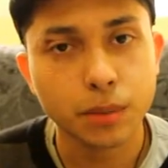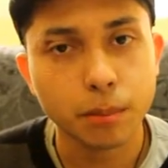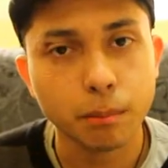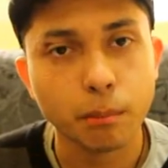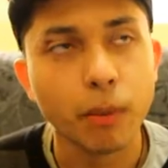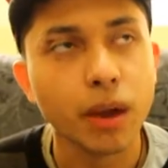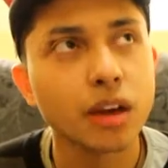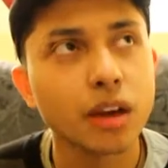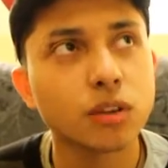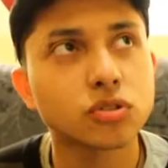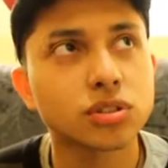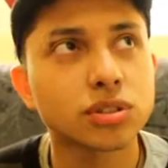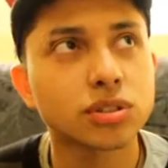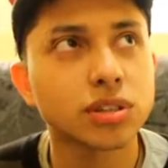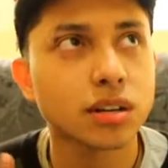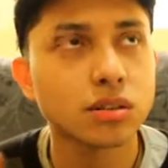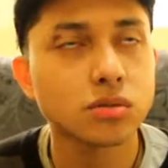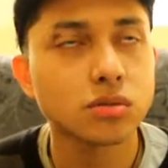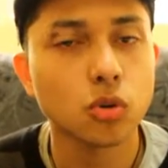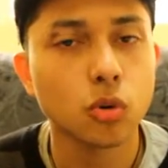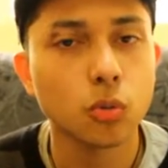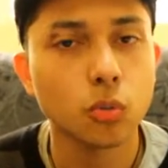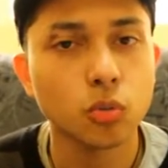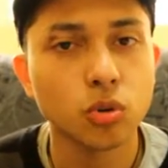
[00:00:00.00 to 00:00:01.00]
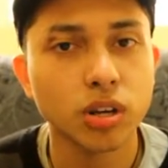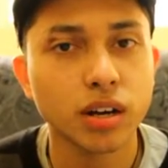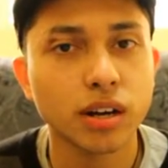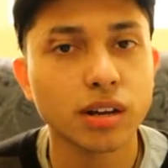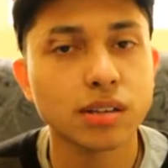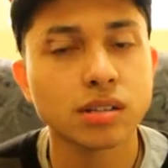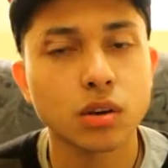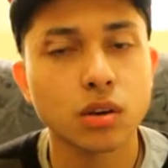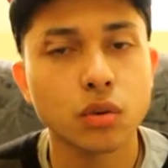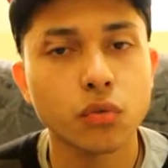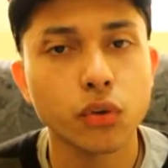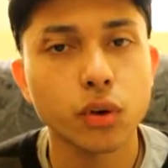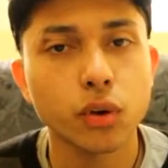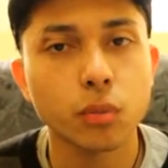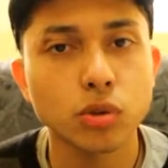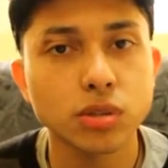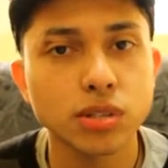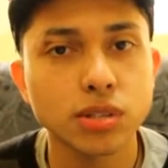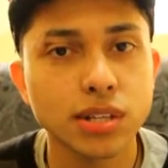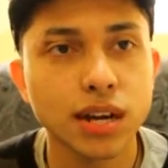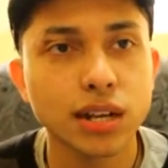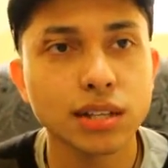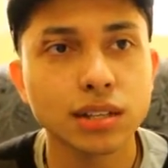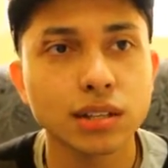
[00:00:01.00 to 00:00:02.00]
meio de transcomunicação foi
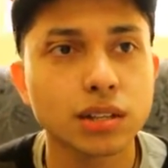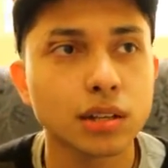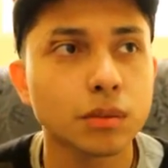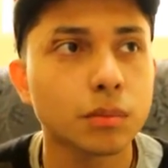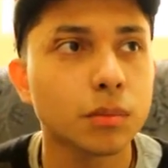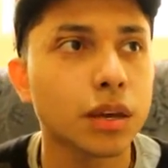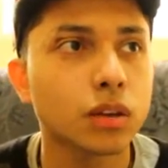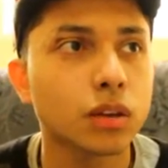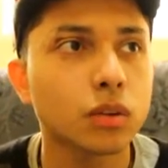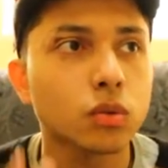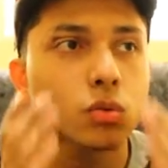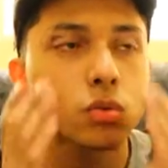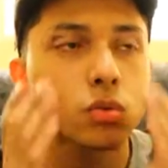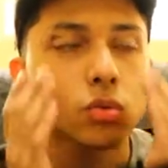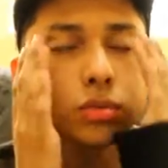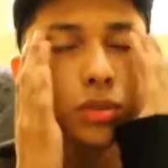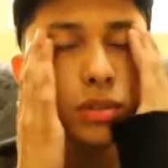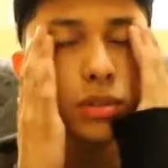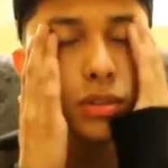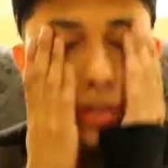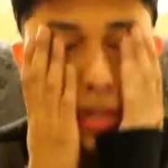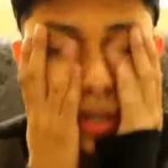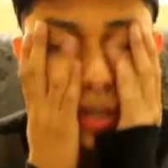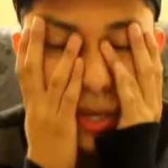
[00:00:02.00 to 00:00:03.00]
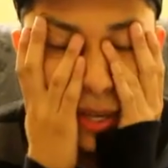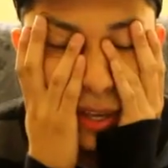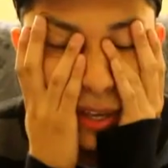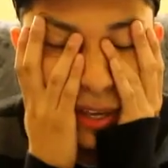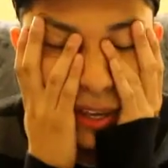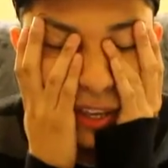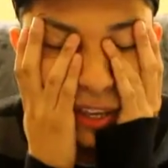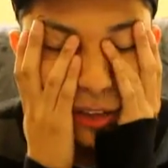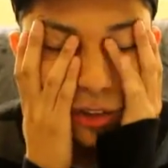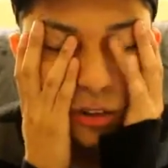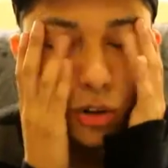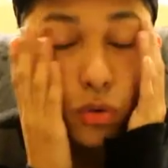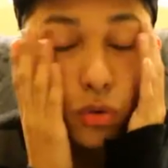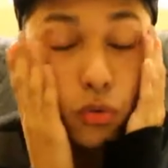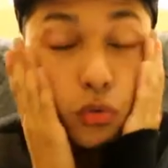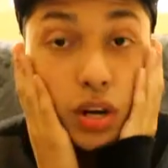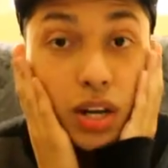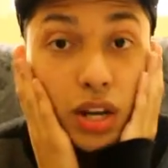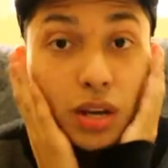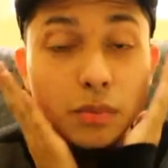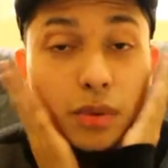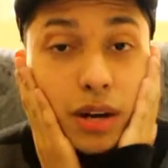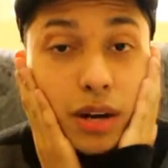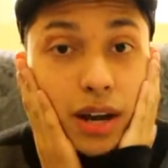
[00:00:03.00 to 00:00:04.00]
mostrado também no. Eu não vou
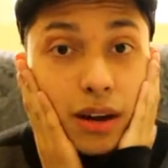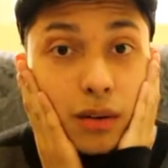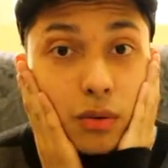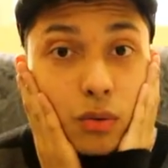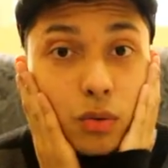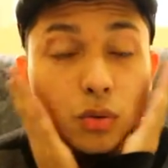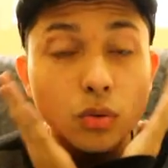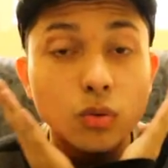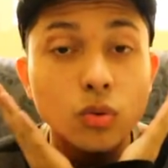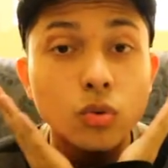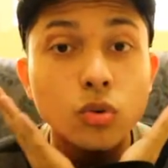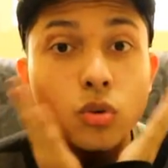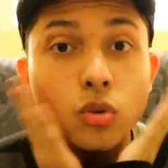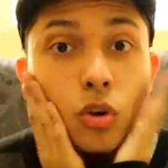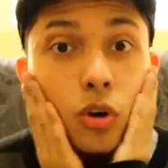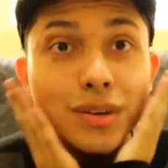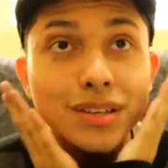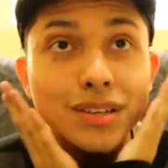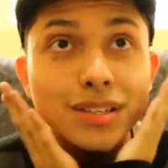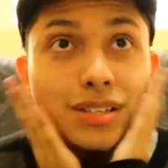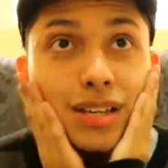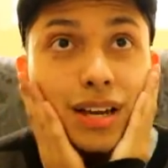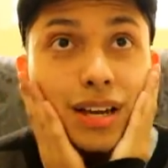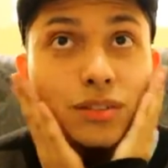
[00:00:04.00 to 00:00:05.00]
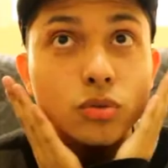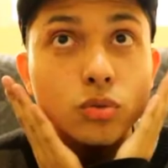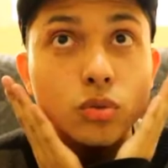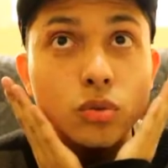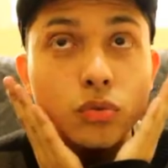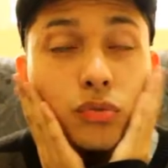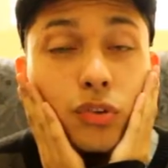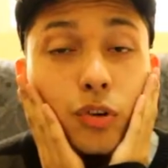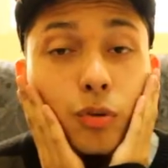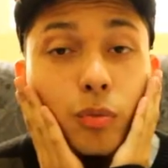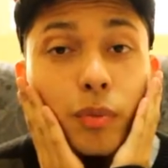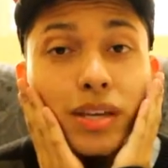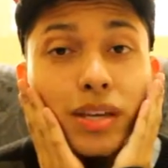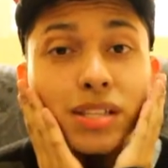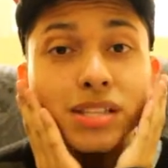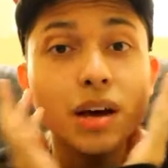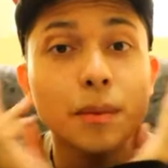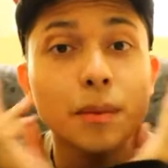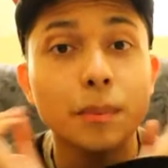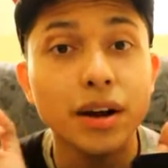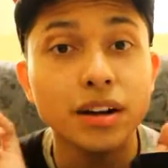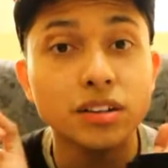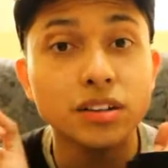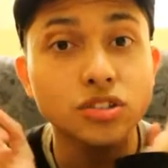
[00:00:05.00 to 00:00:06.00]
lembrar o nome exato do filme, mas é
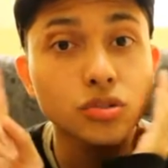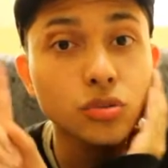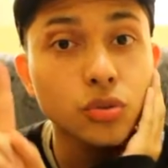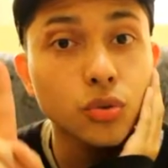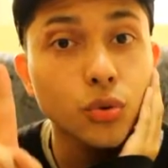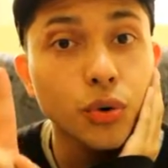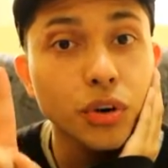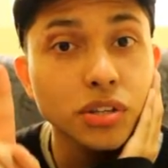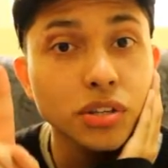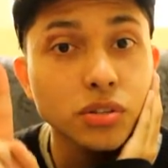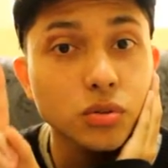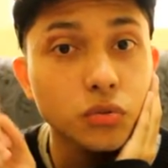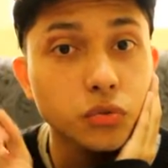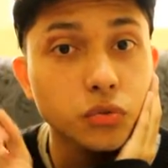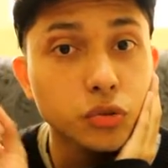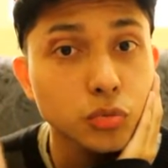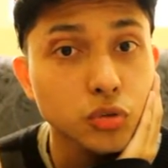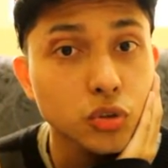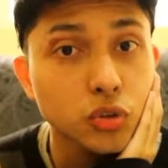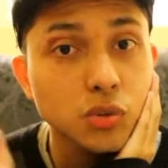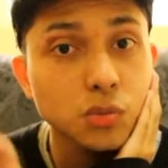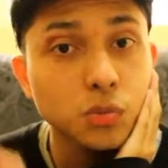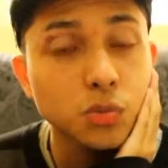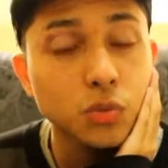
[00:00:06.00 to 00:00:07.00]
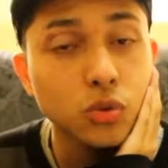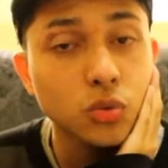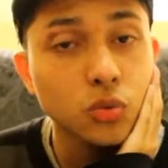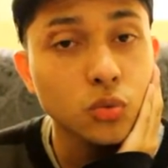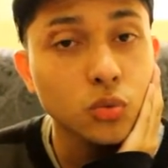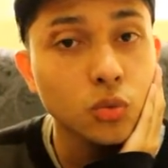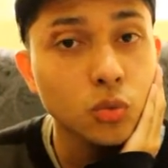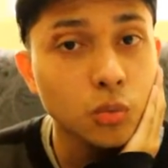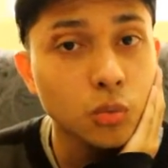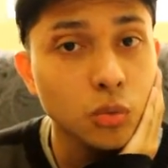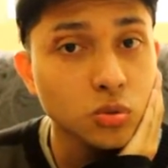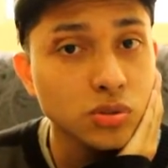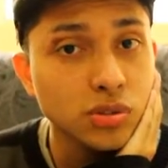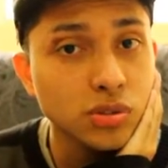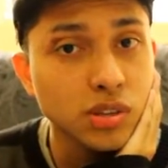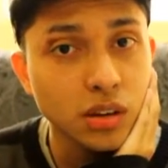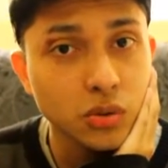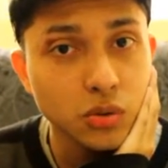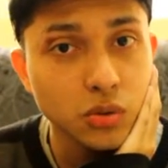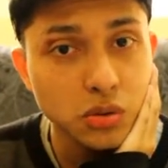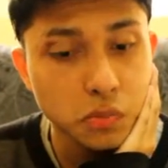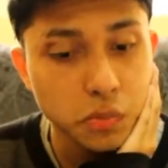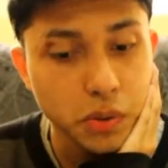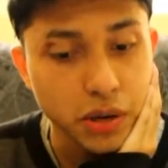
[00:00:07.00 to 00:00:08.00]
a parte 2 do filme 2001, Um Monte
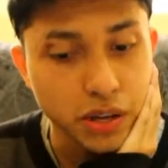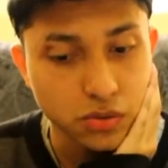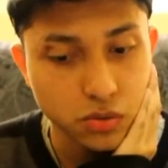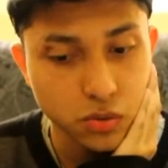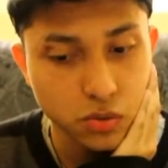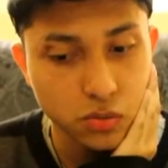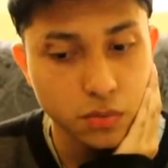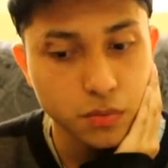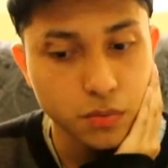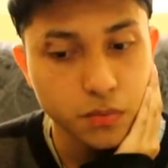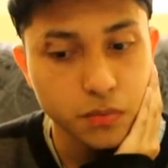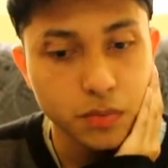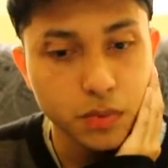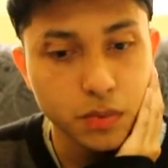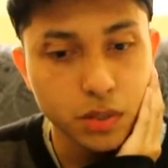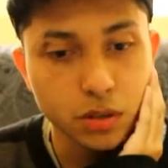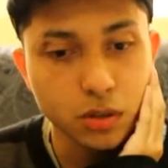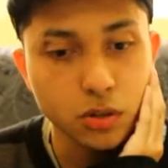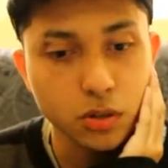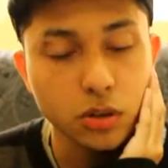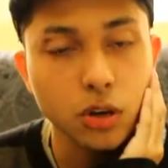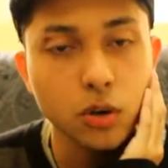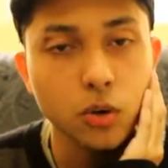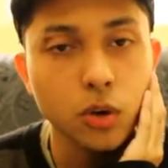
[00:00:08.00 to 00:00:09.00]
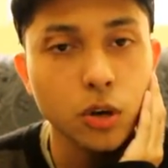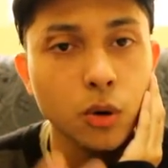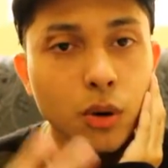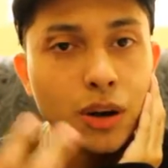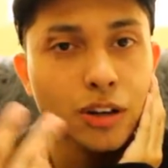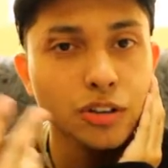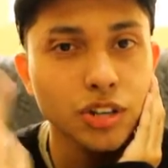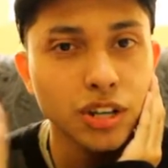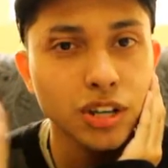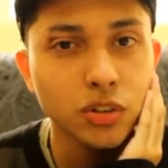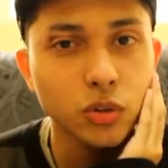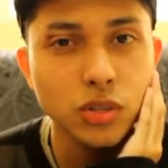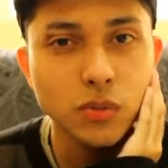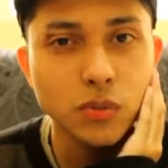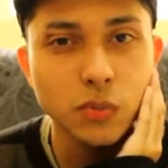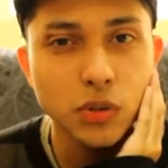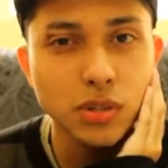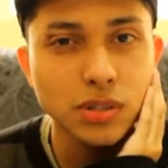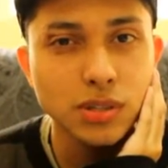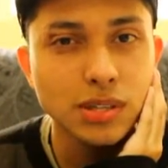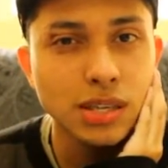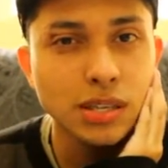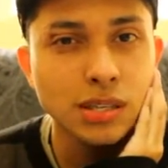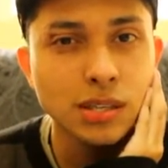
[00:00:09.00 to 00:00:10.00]
Sem no Espaço. Eu, não, eu acho que é
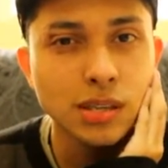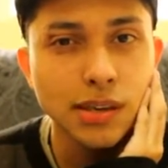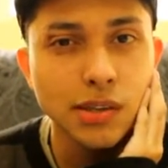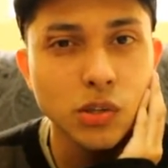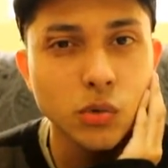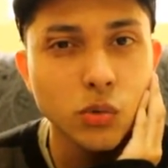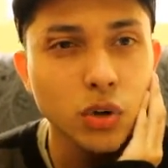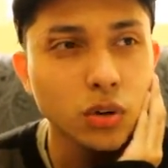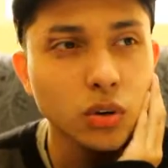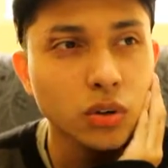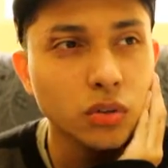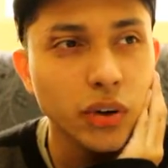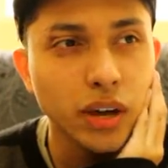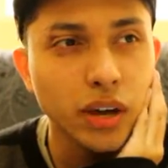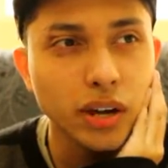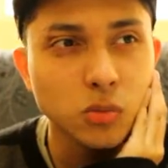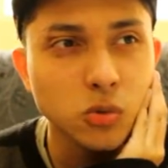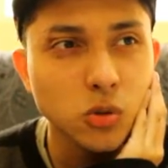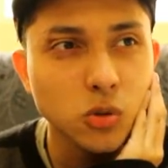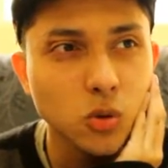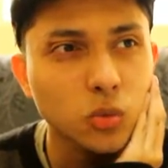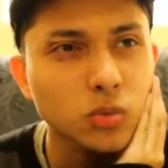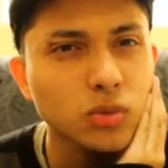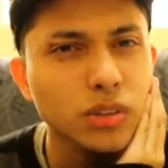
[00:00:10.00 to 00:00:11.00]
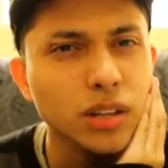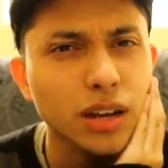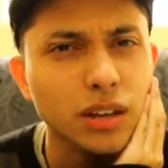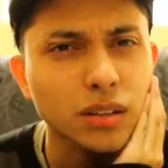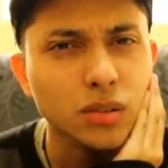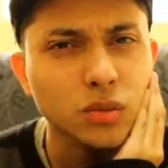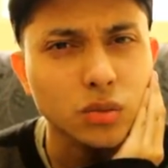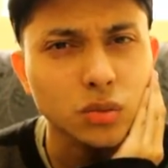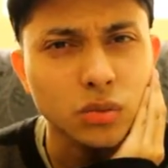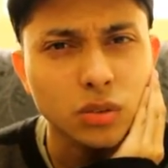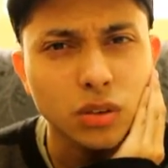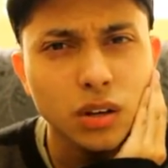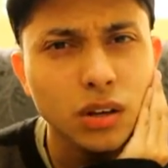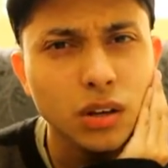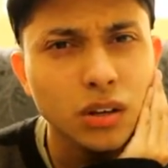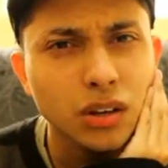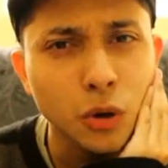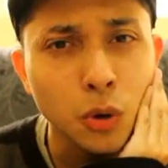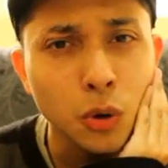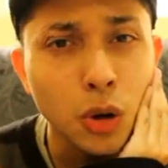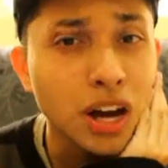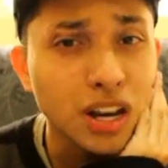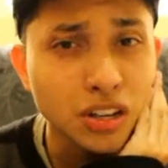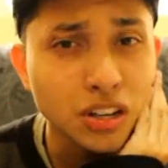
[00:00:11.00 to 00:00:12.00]
2016 o ano que faremos contato.
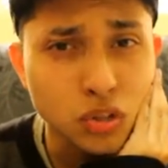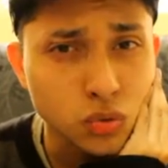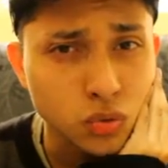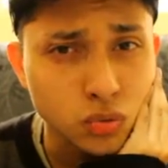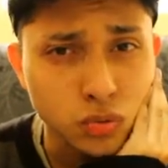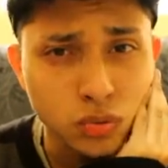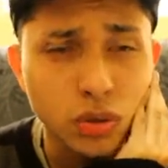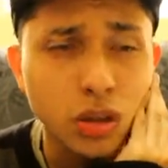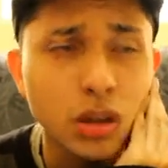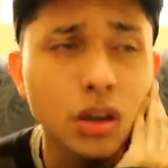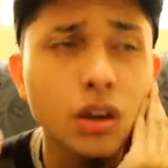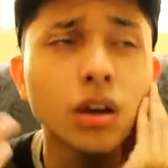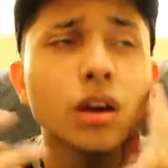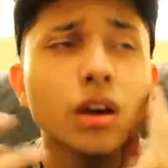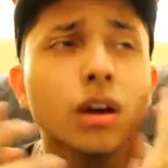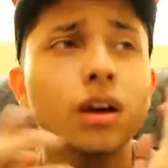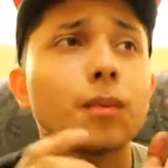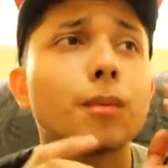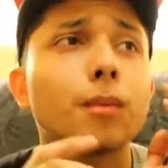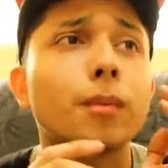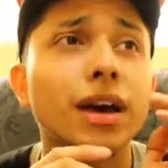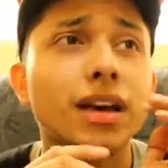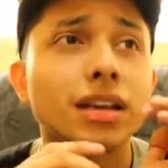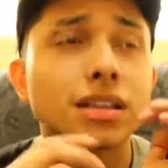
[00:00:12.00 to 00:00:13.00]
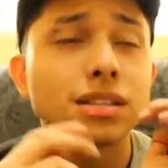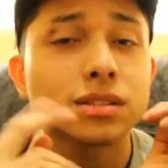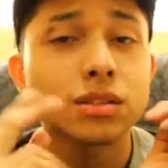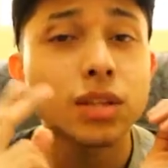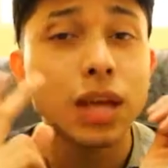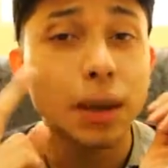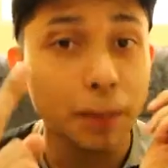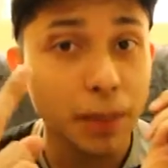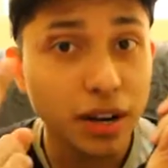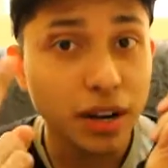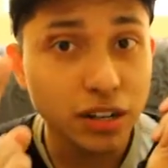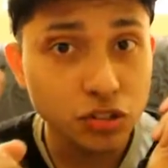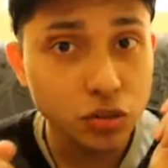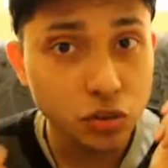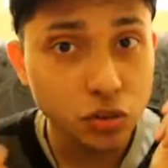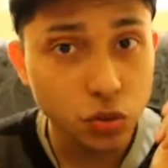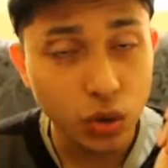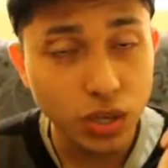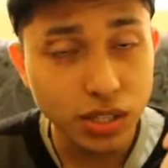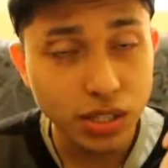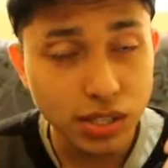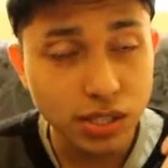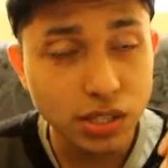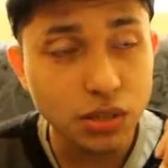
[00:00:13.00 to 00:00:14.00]
Eu acho. Mas na parte
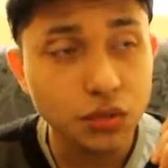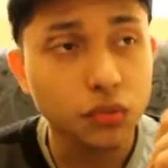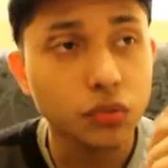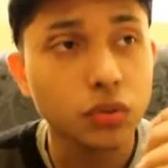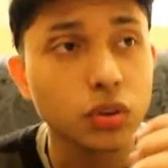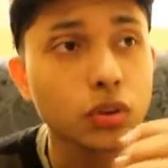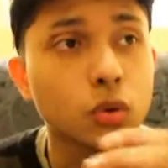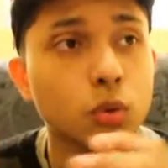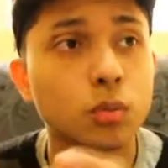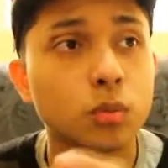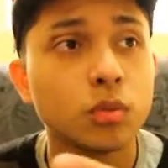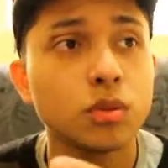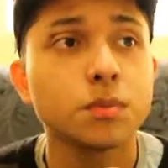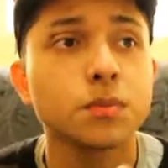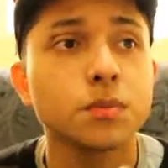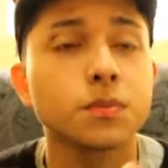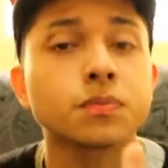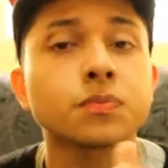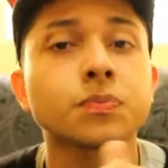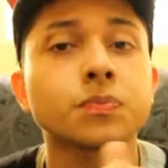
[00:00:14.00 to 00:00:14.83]
2 desse filme